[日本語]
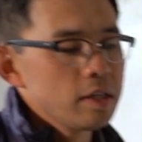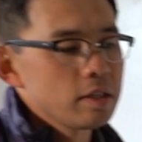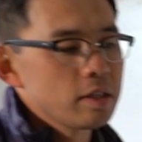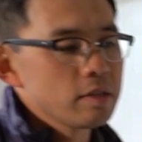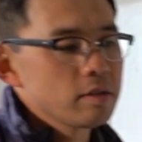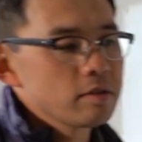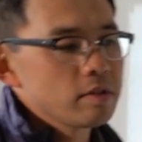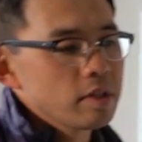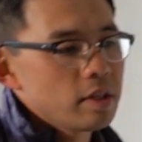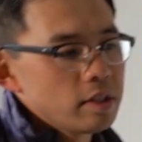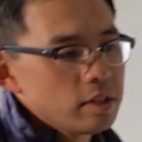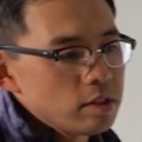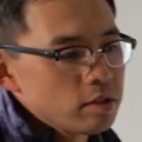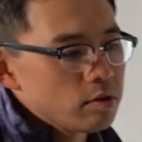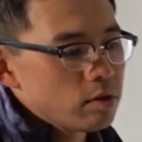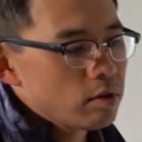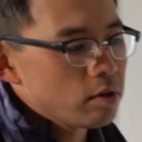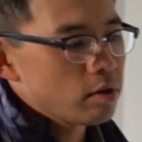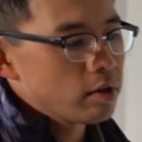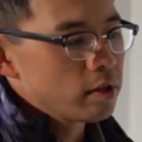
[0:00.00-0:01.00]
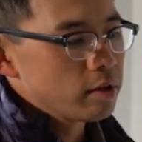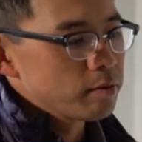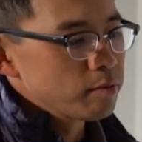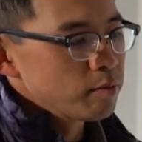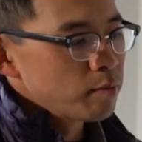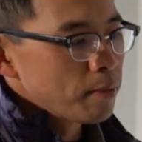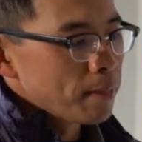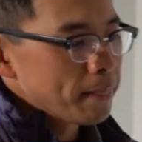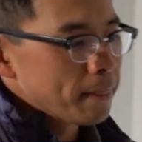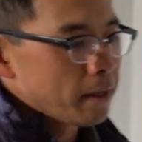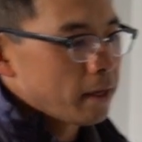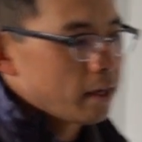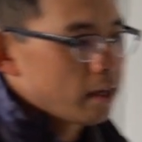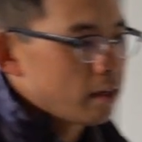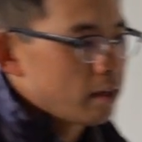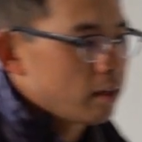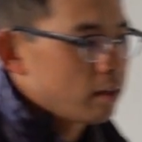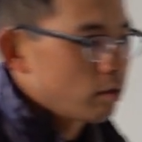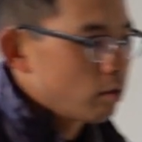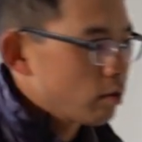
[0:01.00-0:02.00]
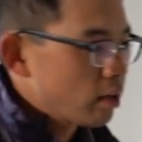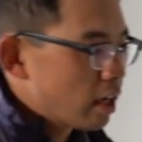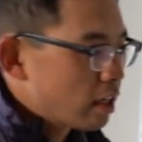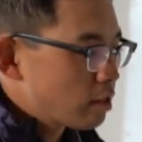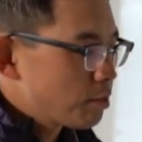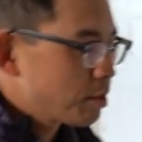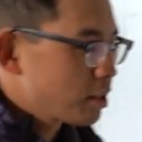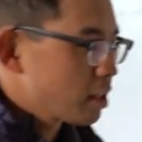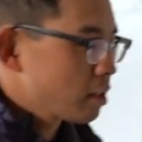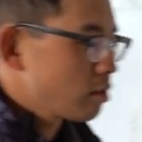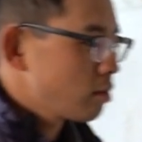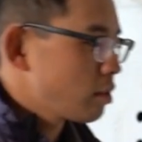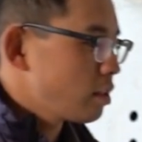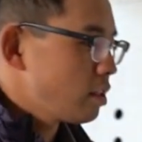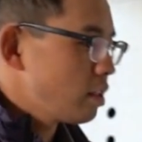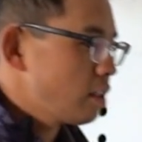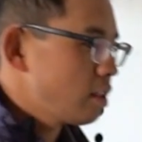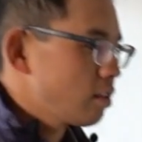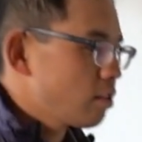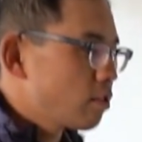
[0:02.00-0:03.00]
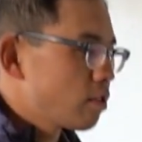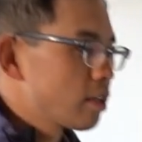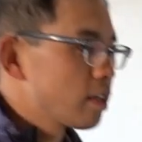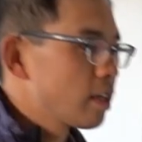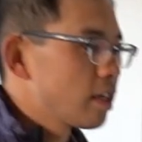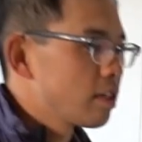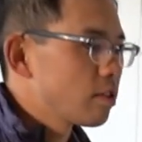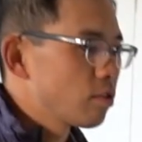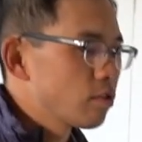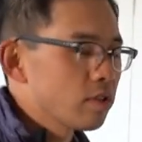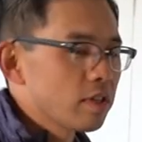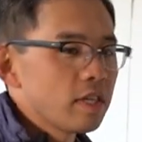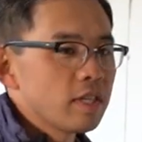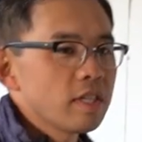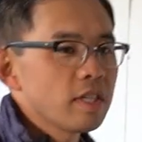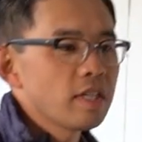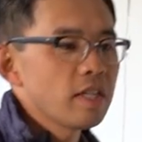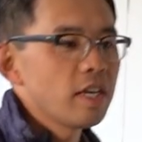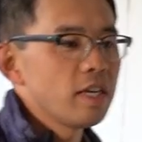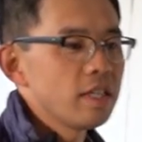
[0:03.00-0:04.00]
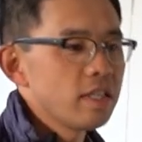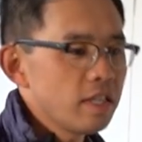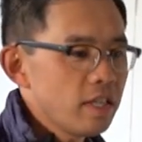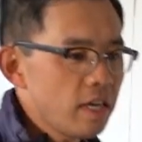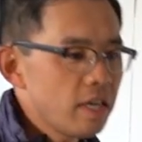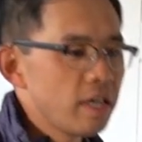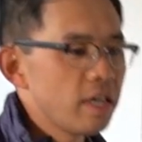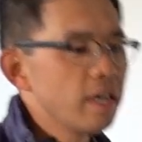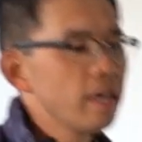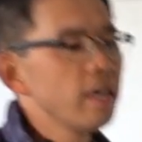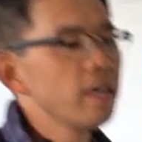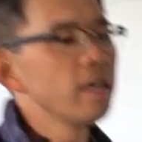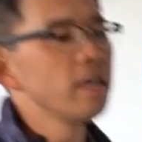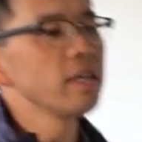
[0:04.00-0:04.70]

ですので一度、えー、乗り始めた時にこれで乗っていただいて